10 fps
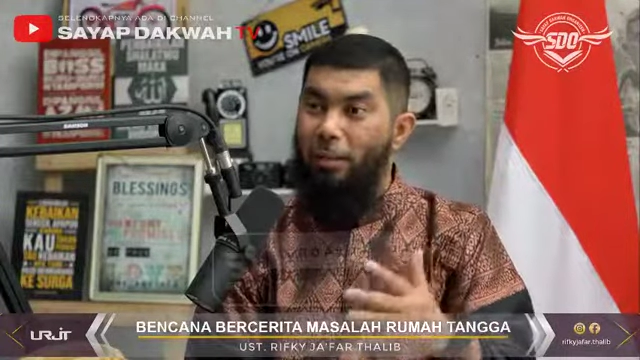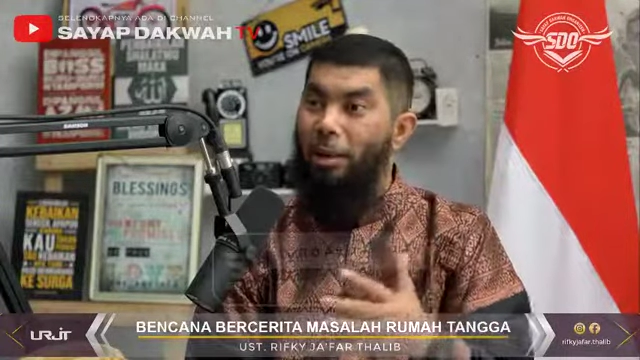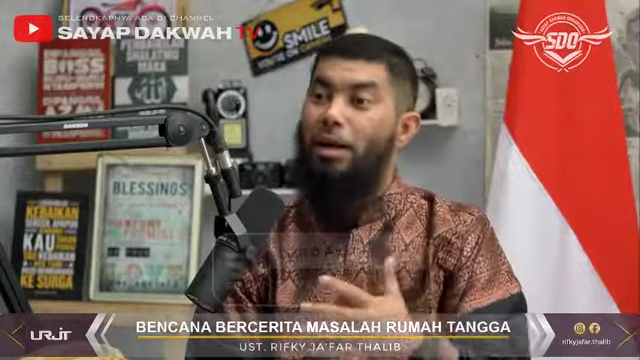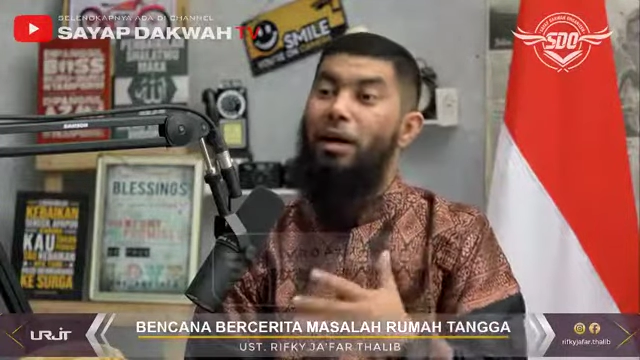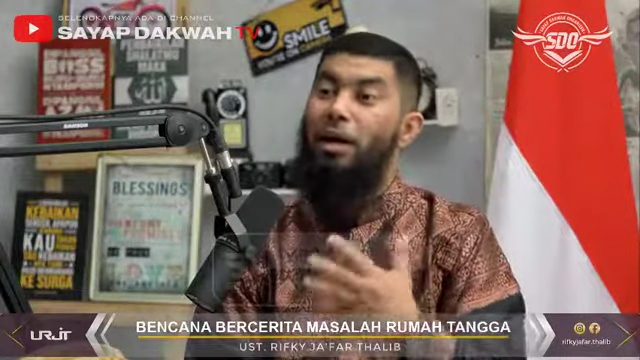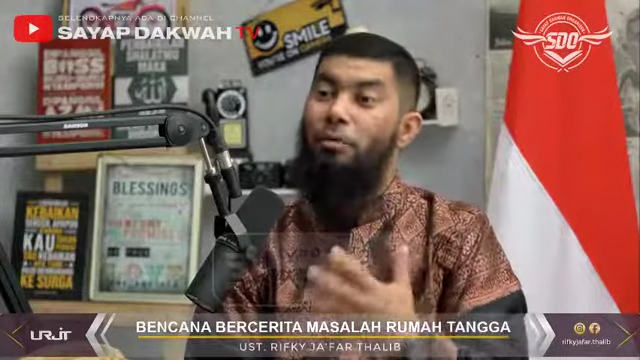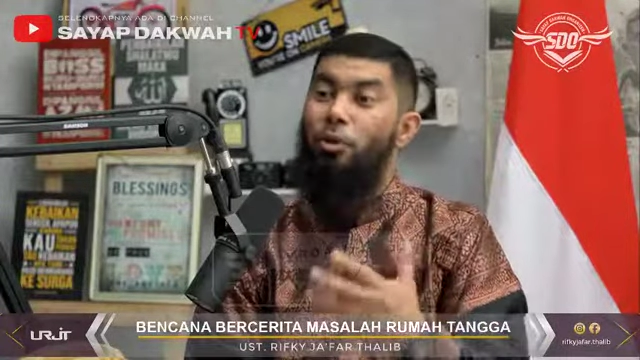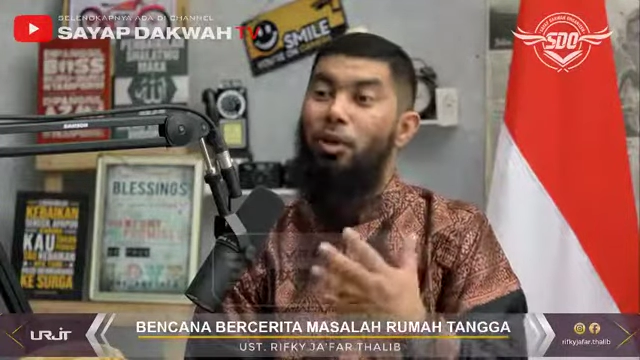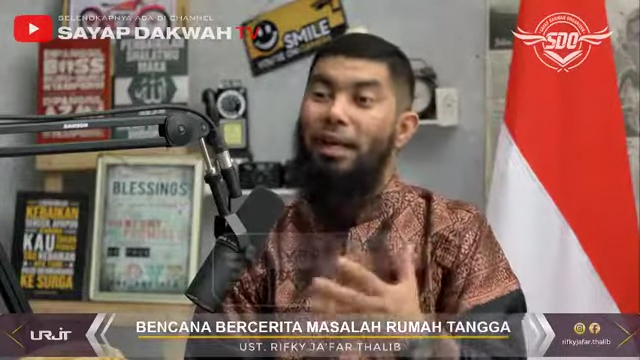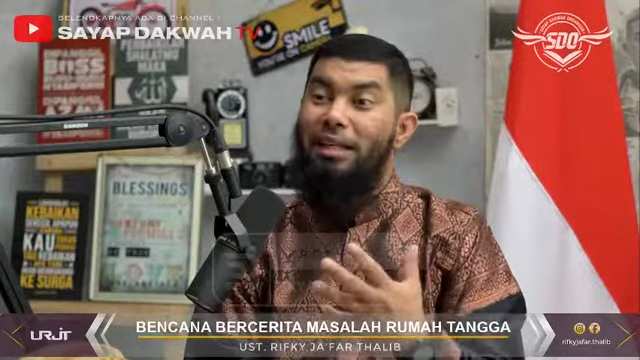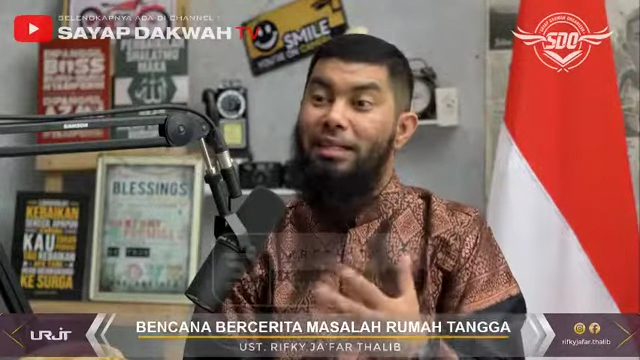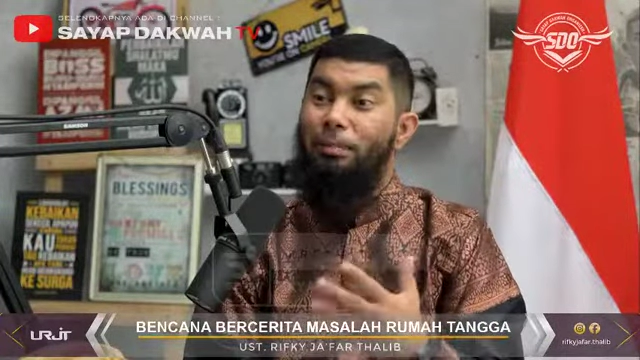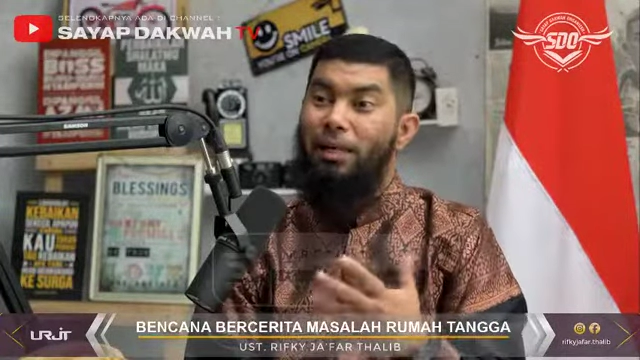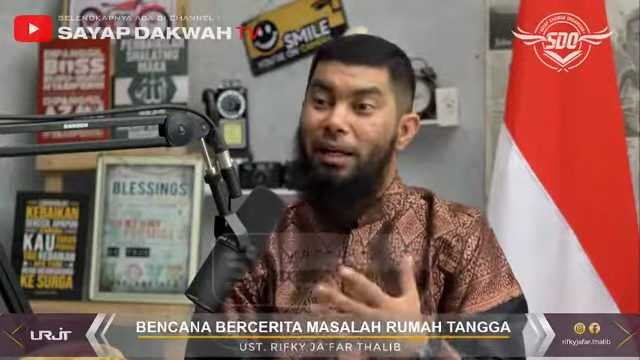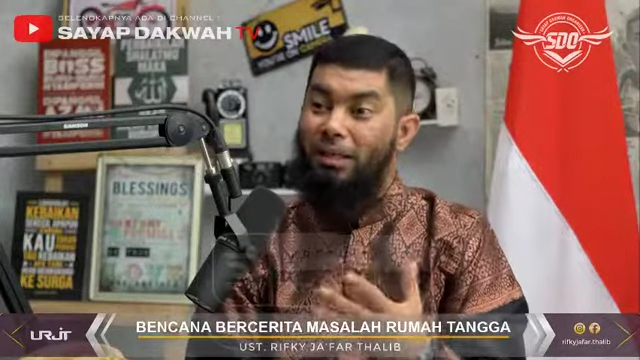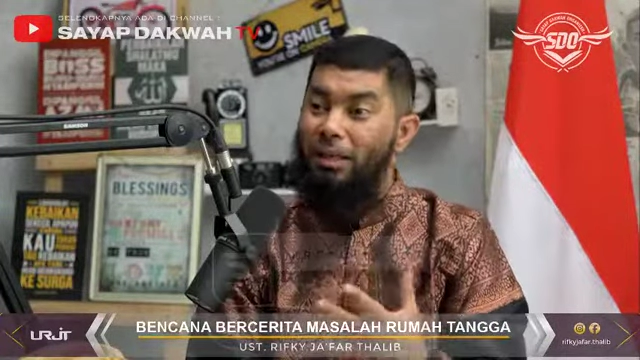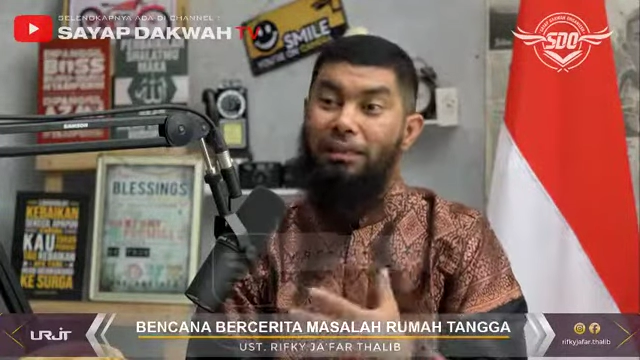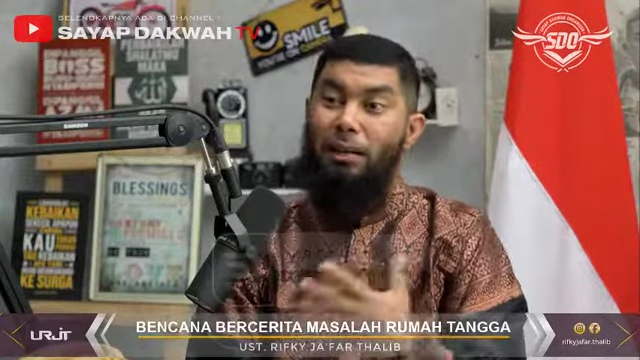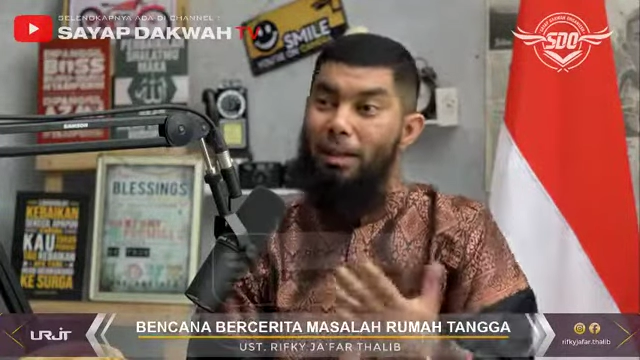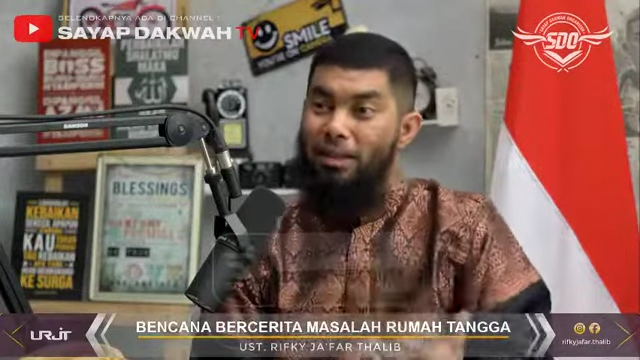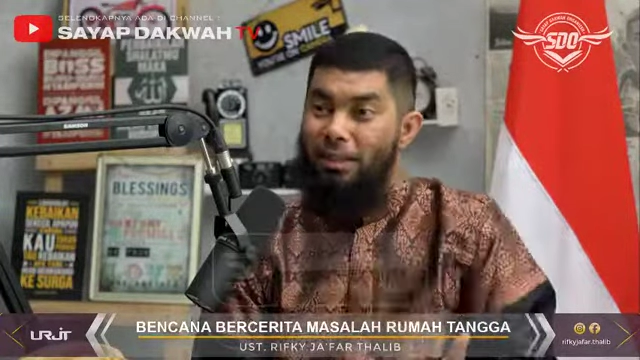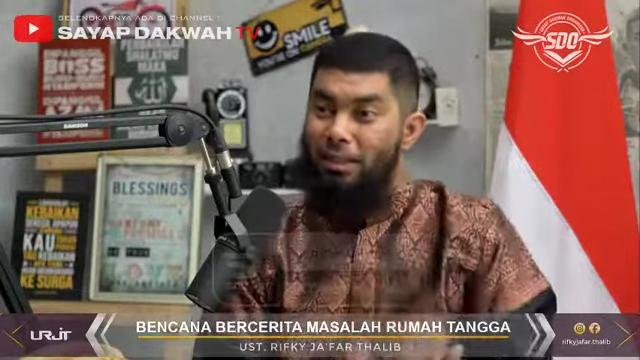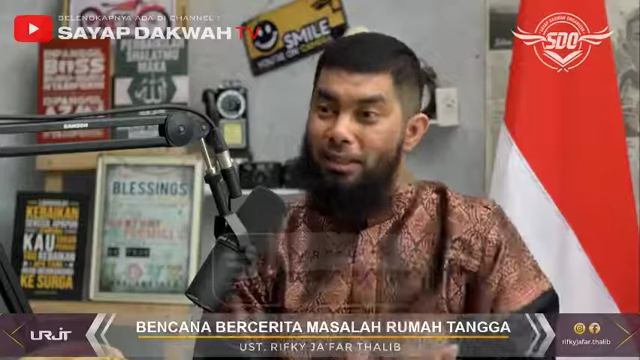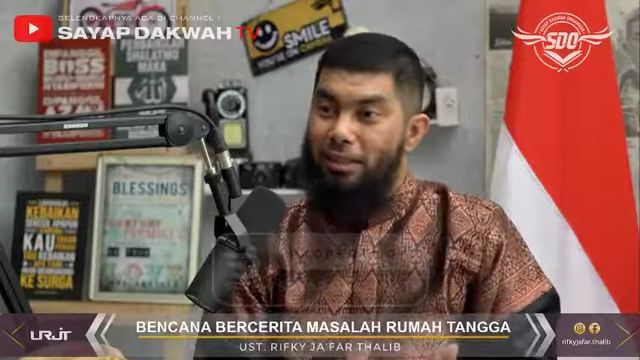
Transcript: padahal mungkin sebenarnya sama aja